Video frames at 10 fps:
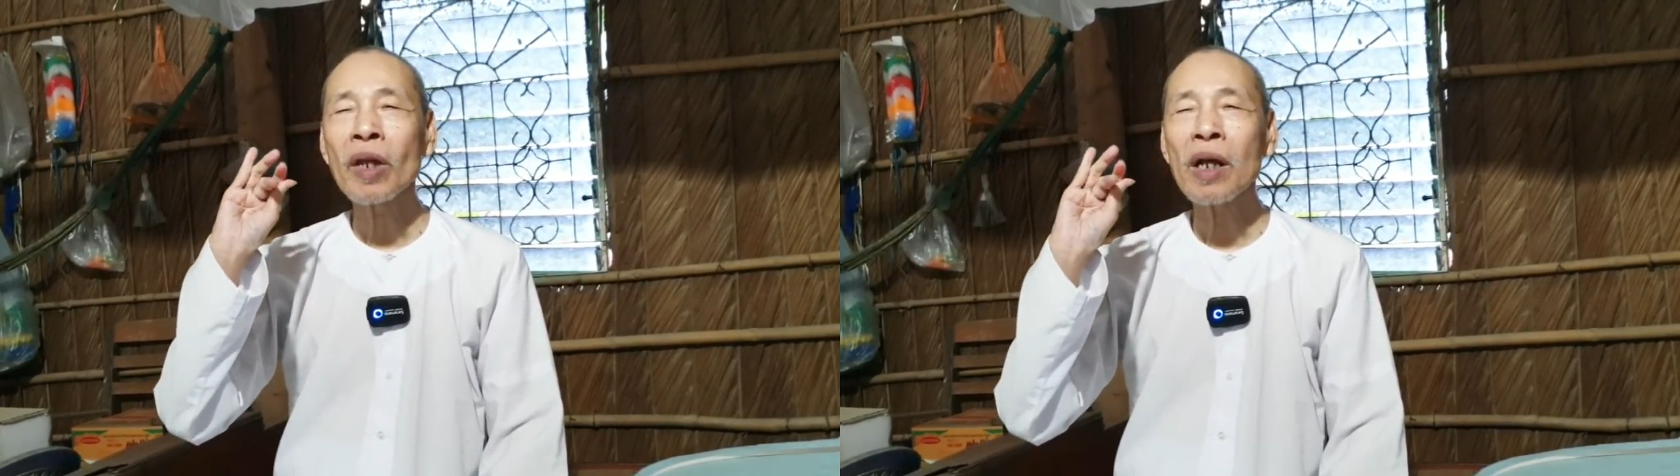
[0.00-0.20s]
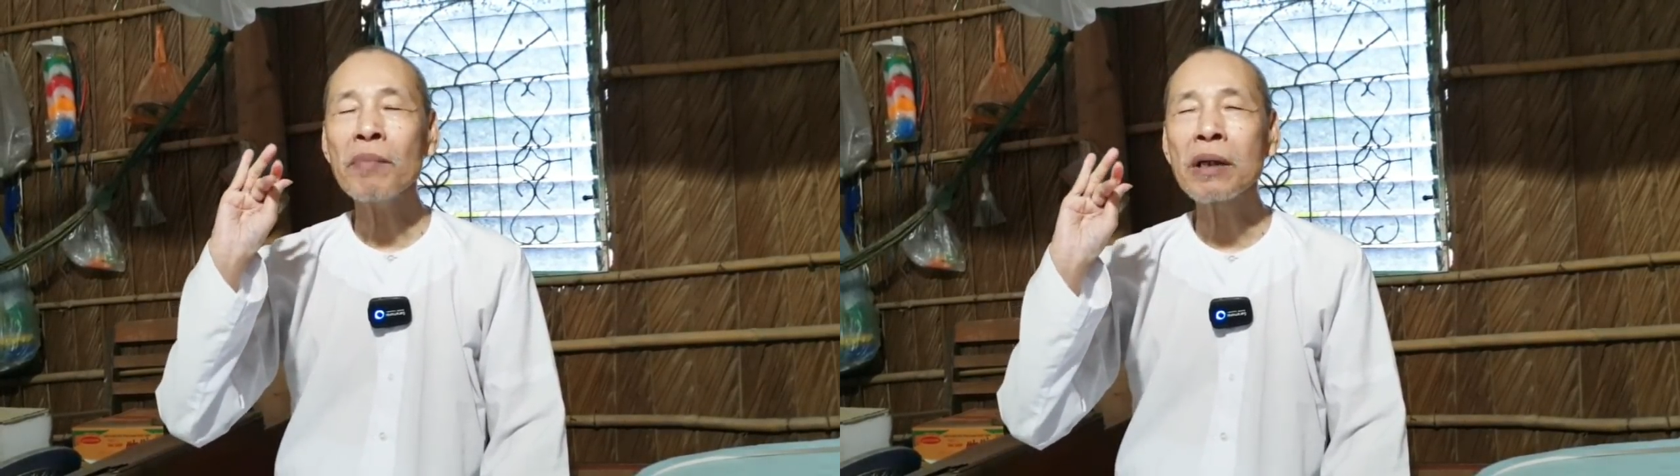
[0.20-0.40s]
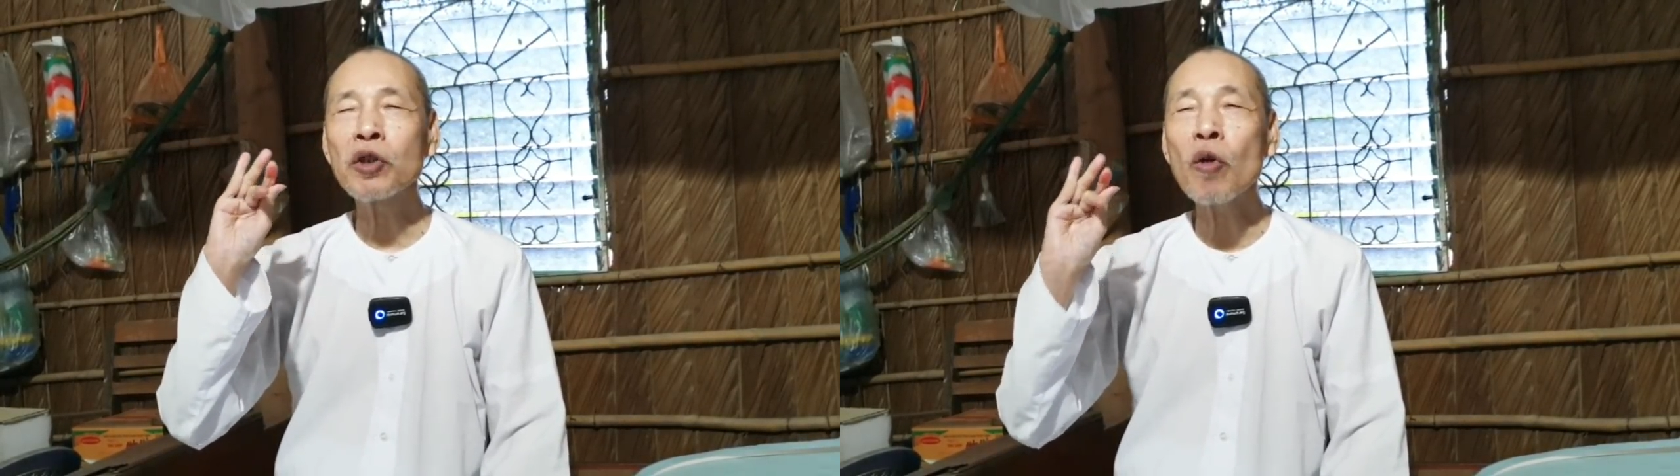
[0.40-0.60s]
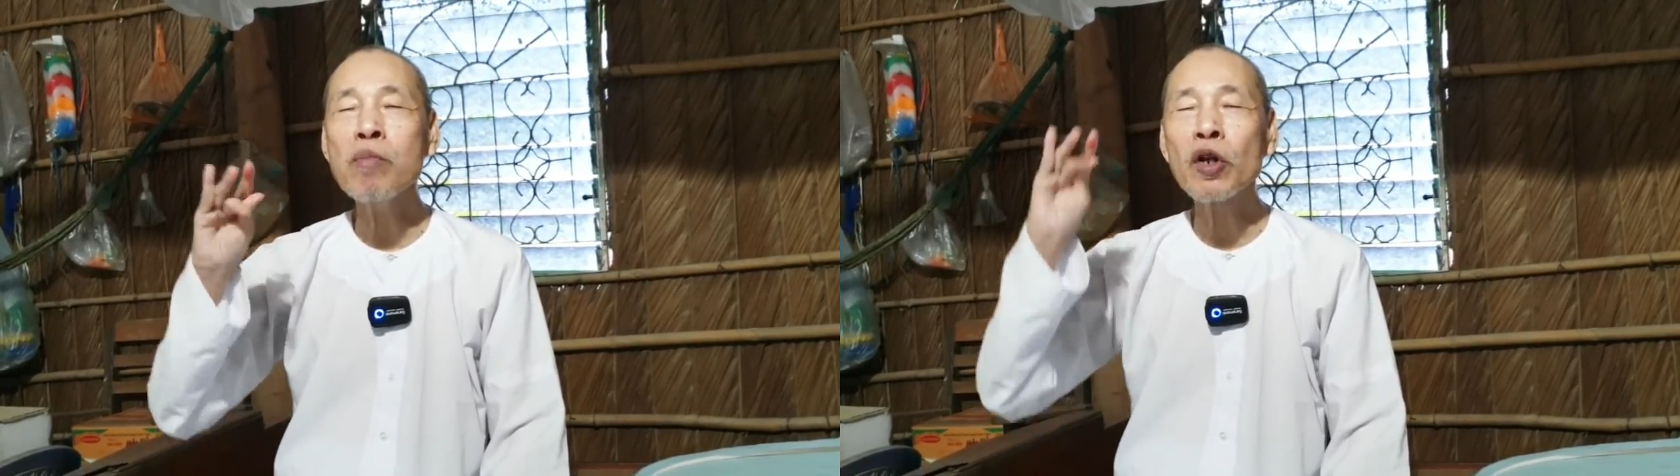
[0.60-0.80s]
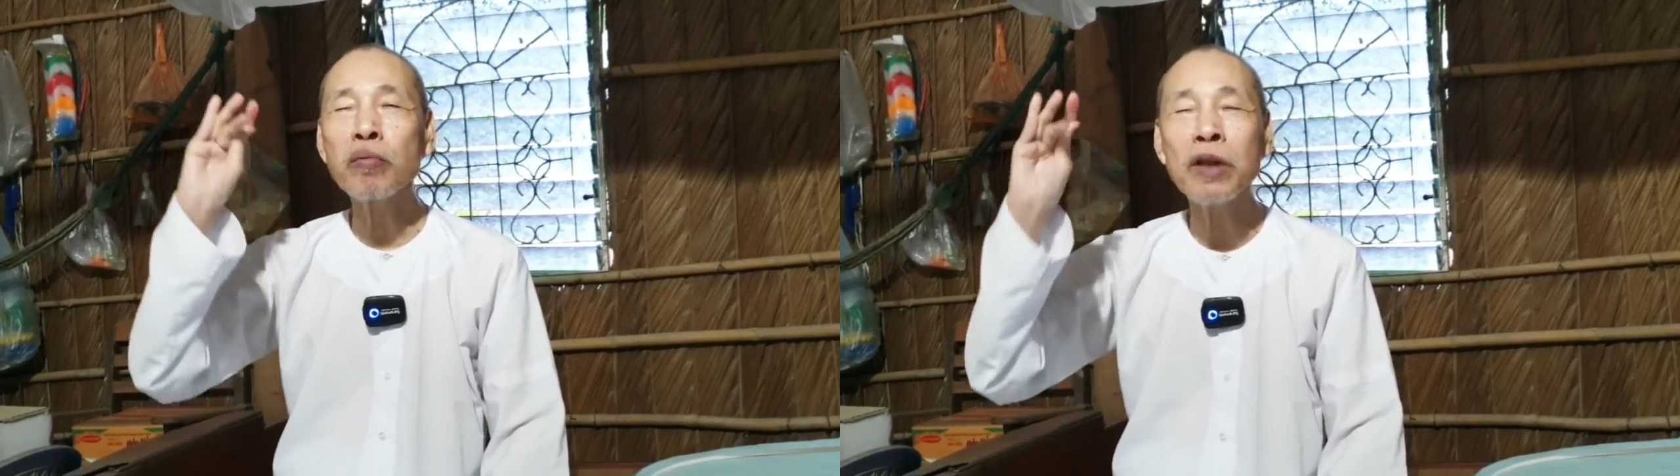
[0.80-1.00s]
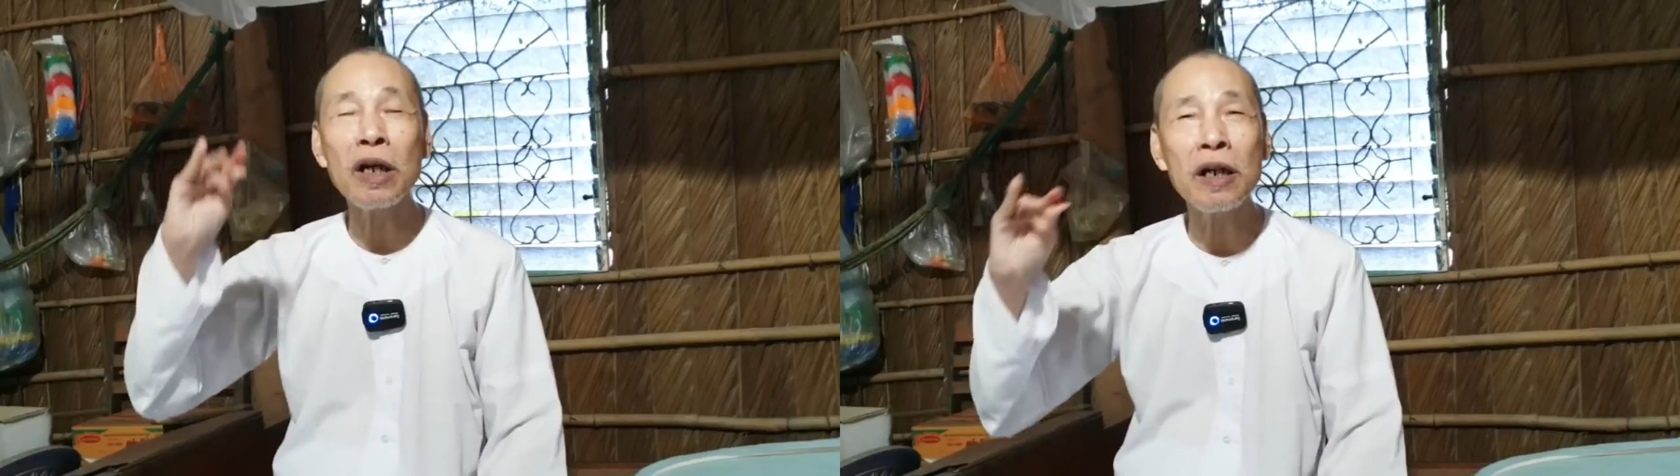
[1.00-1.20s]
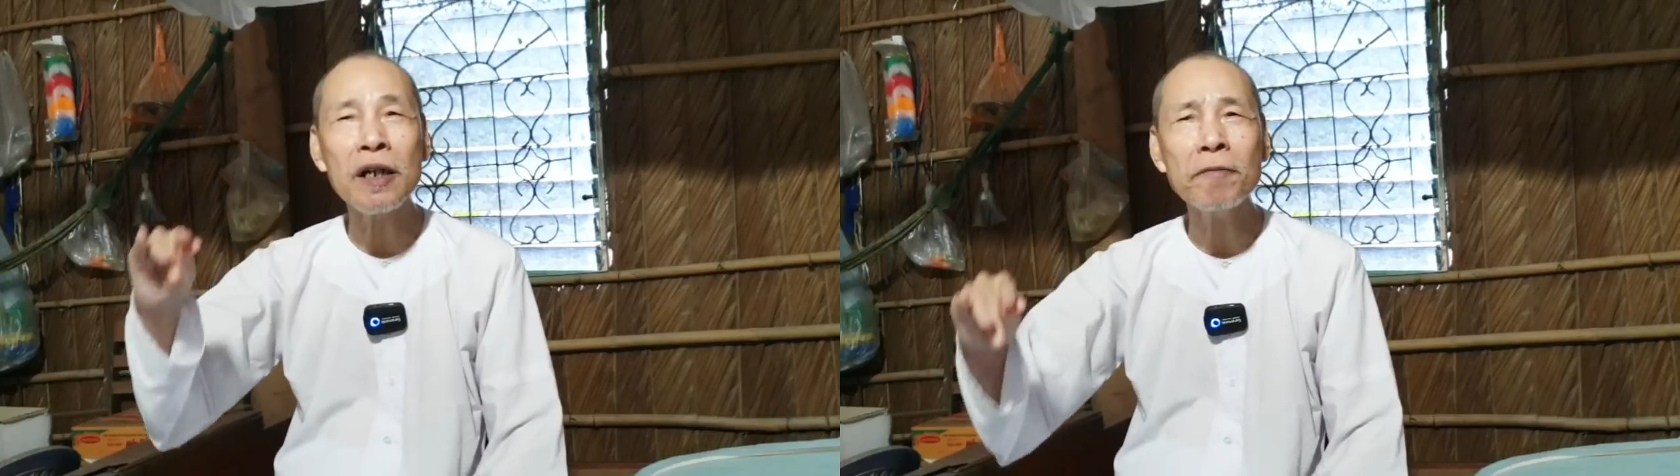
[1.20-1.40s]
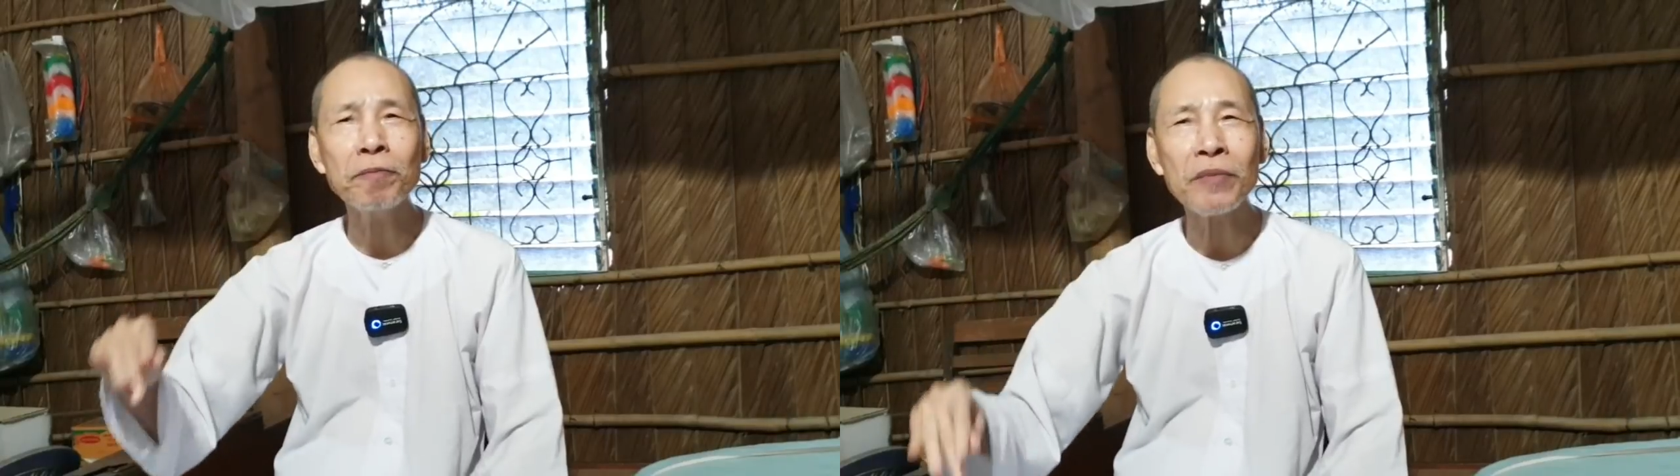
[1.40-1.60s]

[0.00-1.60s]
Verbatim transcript: có bực trung mà trung thượng á,